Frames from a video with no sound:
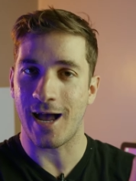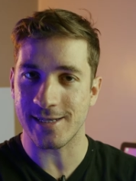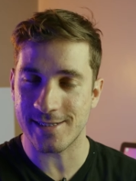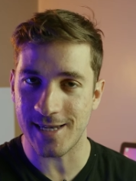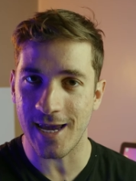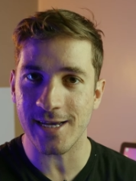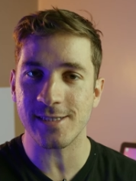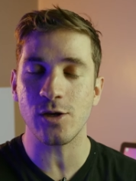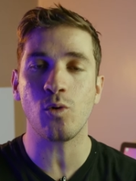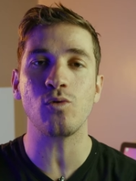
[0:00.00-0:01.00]
às
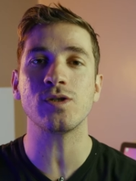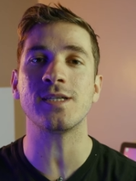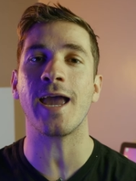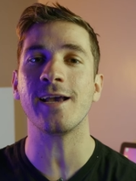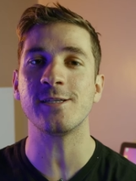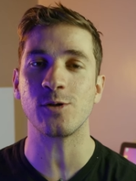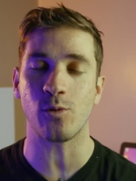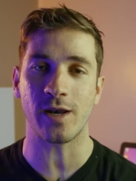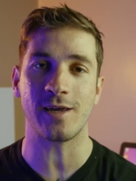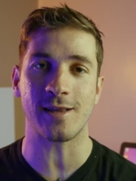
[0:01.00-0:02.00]
senhas e consegue se
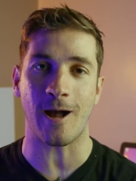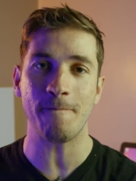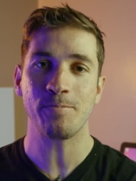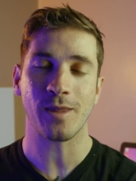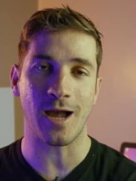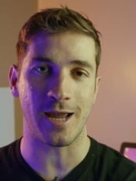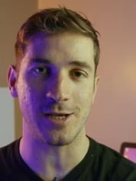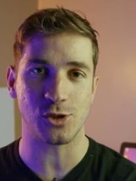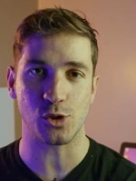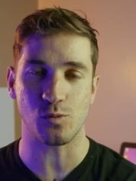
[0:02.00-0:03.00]
conectar a
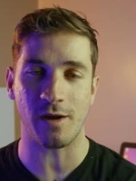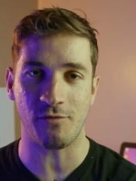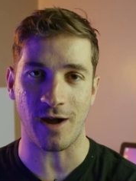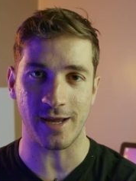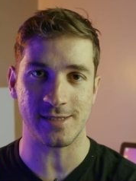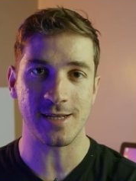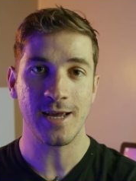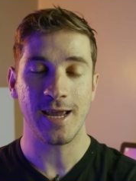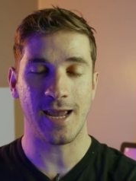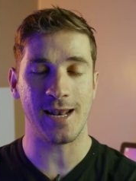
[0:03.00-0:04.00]
estes Wi-Fis.
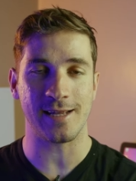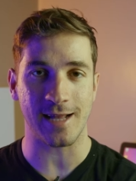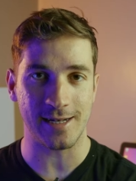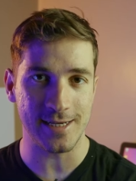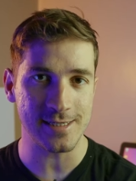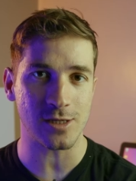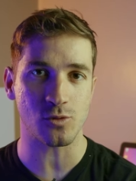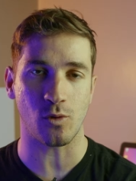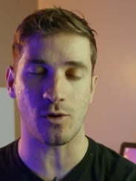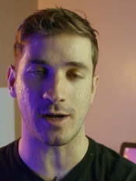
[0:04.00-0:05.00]
Ele analisa a
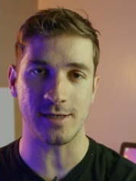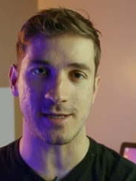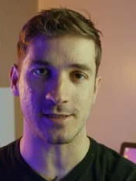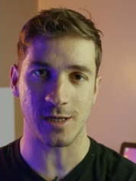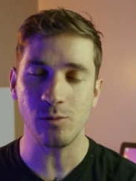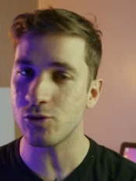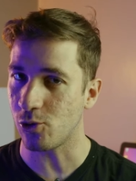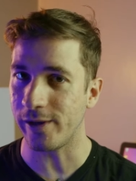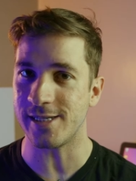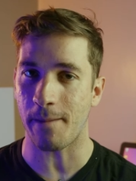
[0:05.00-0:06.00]
sua localização, os
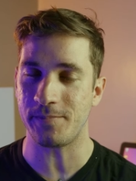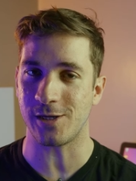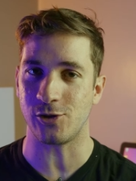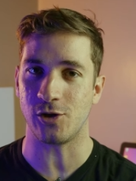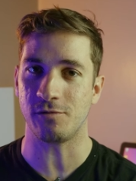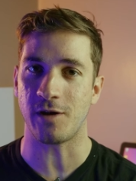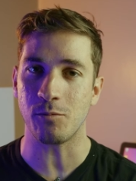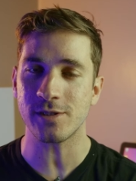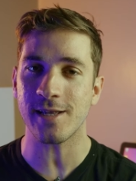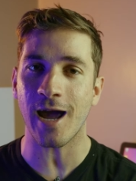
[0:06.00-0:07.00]
dois apps que a gente vai
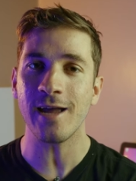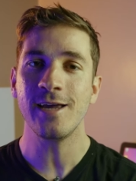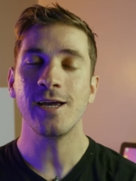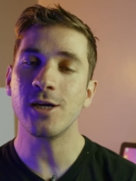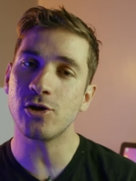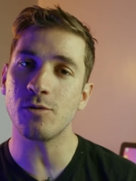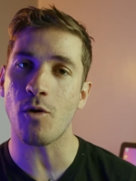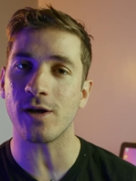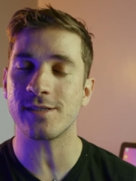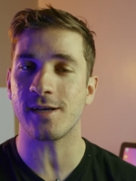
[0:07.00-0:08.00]
mostrar, e te
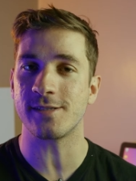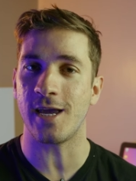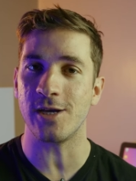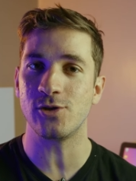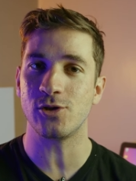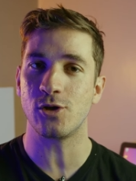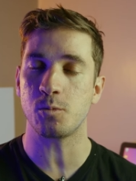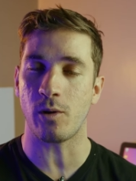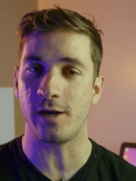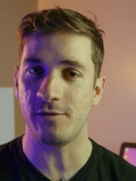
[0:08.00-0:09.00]
mostra as redes
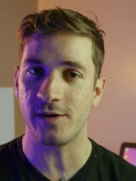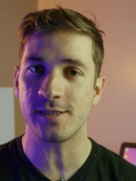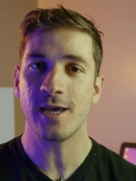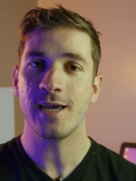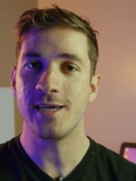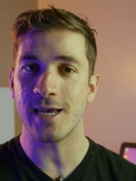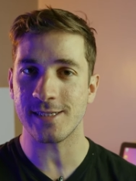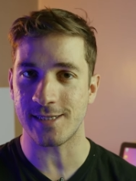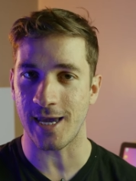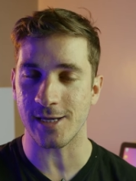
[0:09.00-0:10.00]
disponíveis e
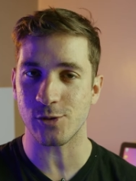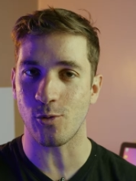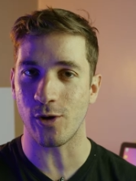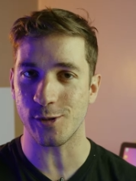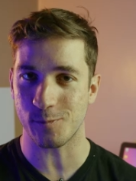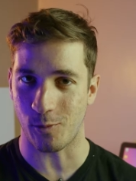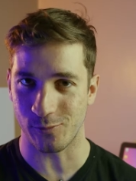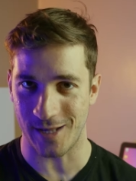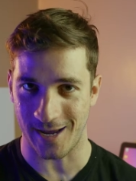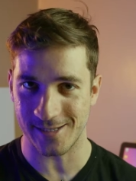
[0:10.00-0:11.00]
as senhas
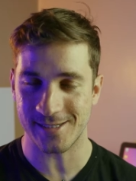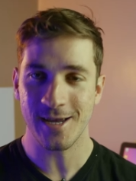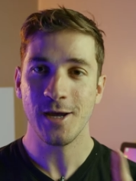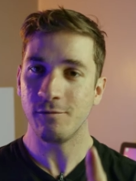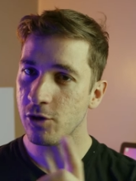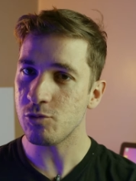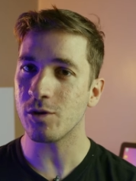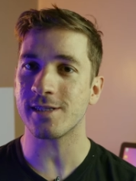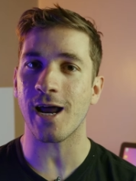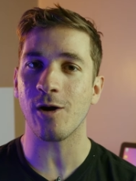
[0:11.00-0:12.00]
correspondentes. Vou te
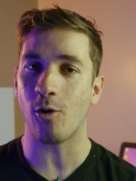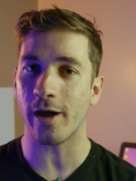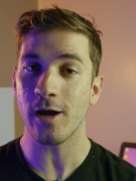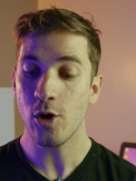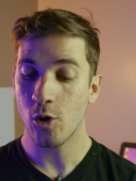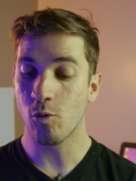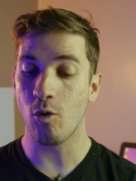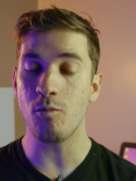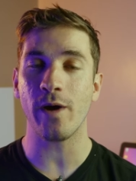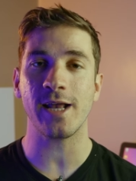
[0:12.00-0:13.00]
mostrar agora
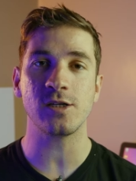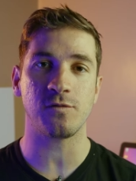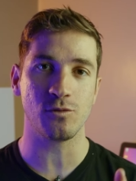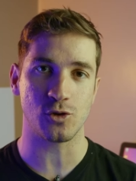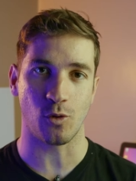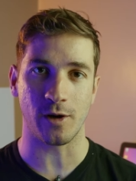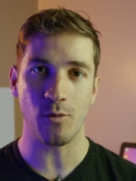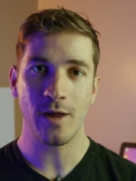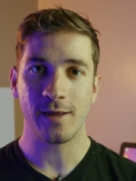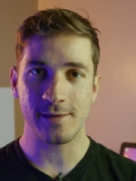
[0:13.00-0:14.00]
como eles
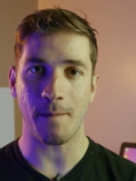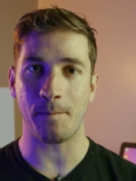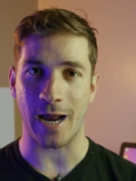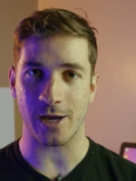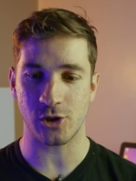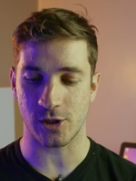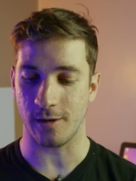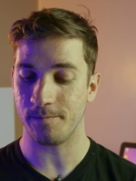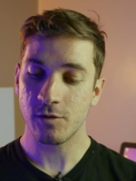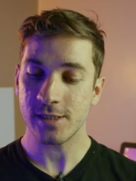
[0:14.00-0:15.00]
funcionam na
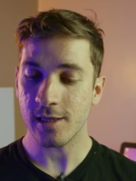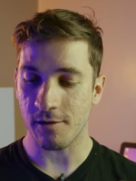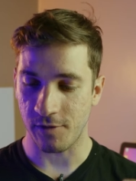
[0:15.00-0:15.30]
prática. Você está